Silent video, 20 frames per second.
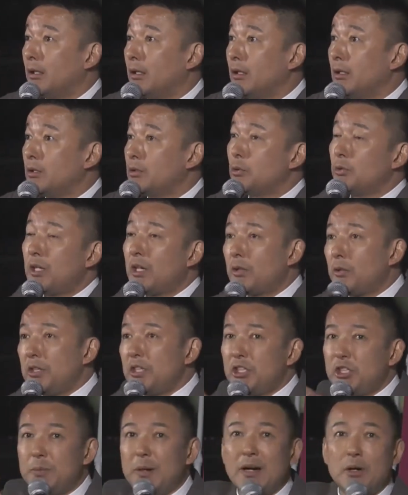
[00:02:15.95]
その中の
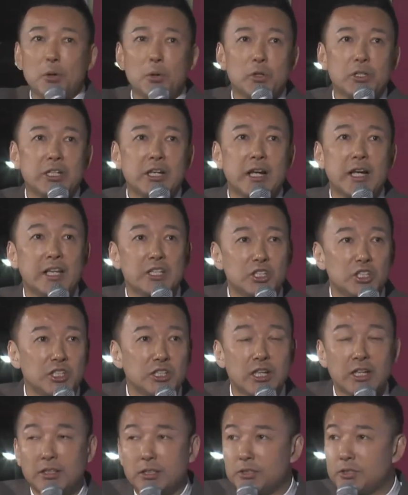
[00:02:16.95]
一番大きなエンジン
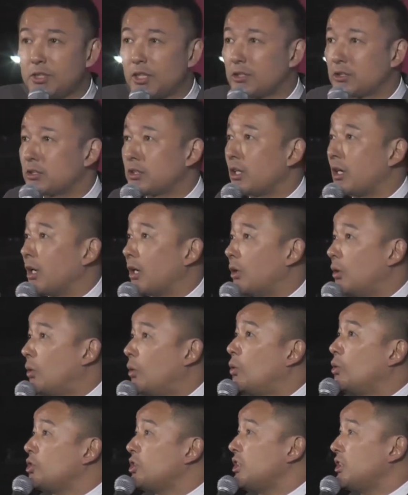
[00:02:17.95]
何ですかって言ったら、
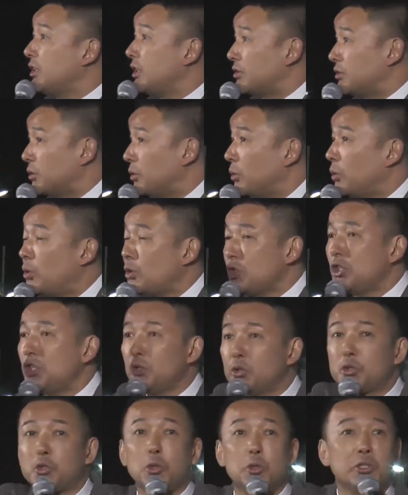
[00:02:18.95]
個人ですよ。個人
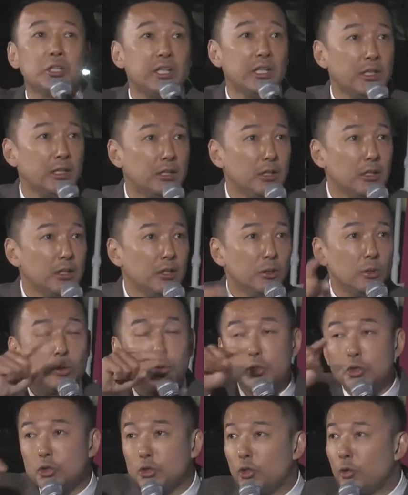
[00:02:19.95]
の消費。
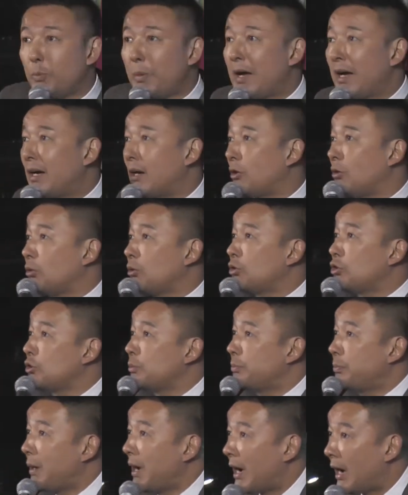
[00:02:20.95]
55% から
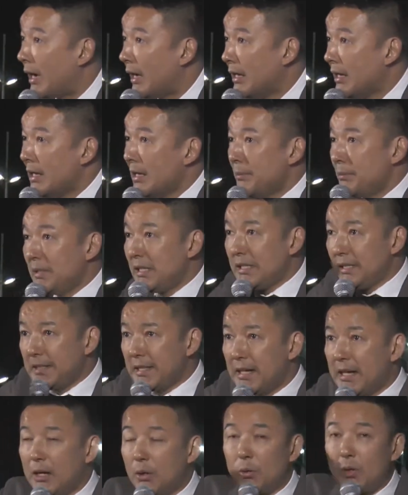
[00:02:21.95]
60%。みん
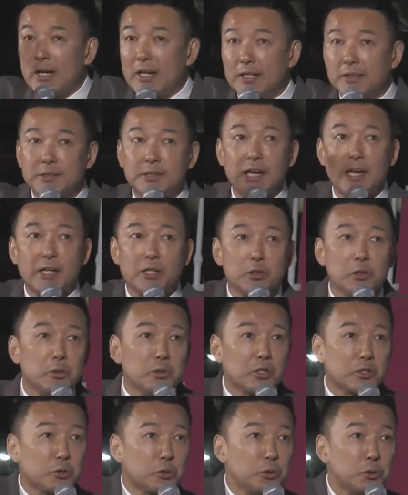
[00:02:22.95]
ながお金使えるよう
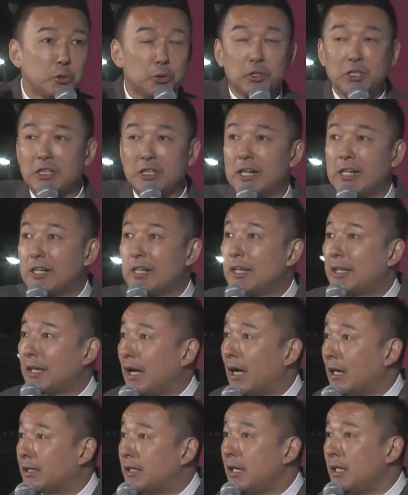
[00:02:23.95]
な状況にならな
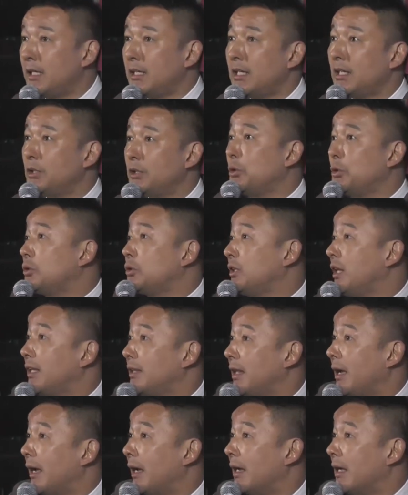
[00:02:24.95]
きゃ、景気なんて良くなん
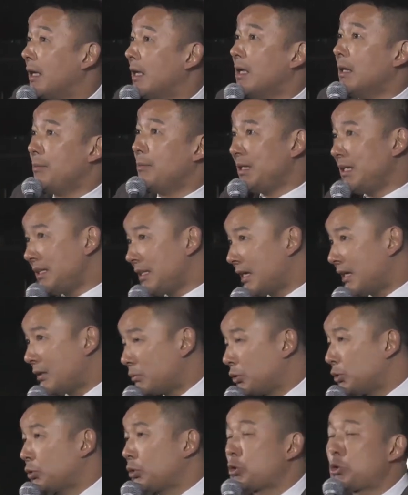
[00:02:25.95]
ない。みんなが
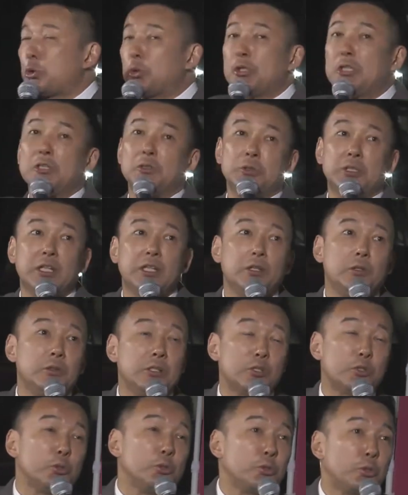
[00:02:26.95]
もっと消費をできるよう
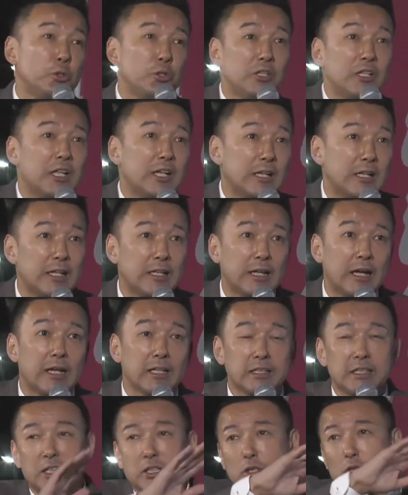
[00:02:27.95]
な状況にならなきゃ、
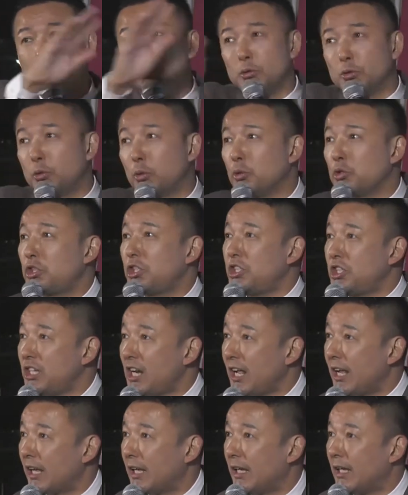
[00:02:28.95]
企業も投資し
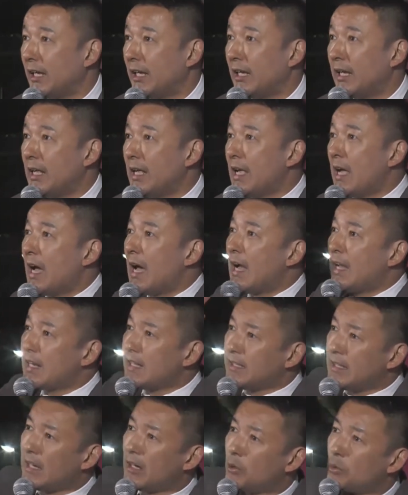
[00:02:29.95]
ない。あ
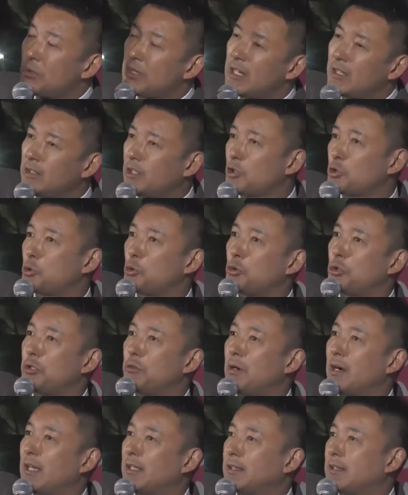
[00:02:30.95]
なたが行った消費
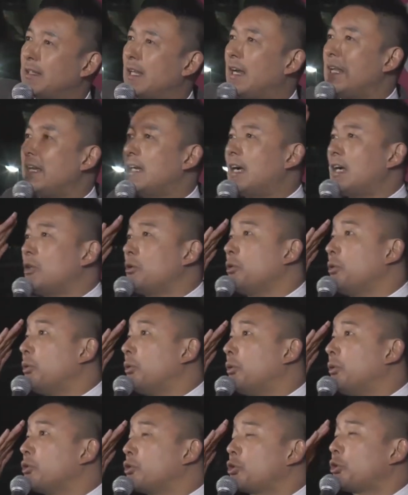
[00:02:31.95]
は誰かの
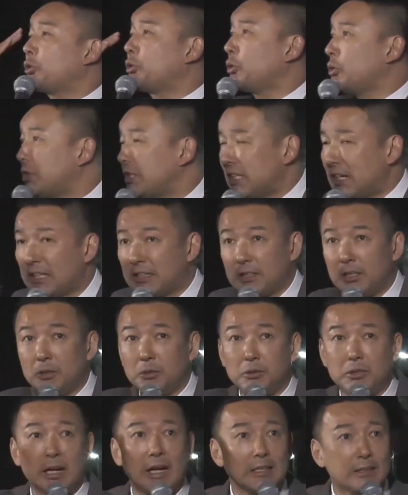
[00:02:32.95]
所得になってるっ
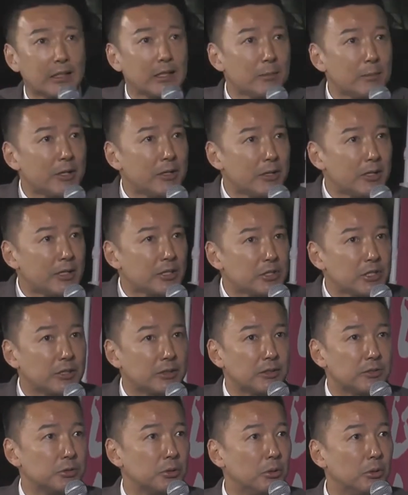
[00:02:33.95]
て当たり前の話なん
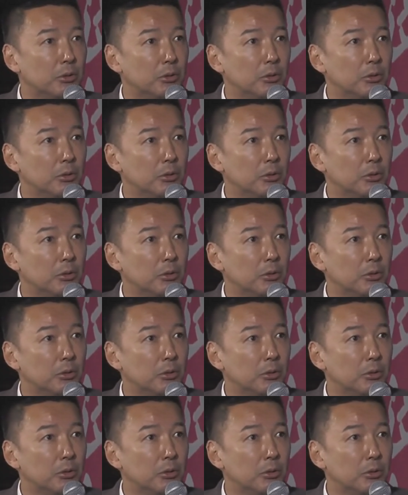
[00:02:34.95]
ですよ。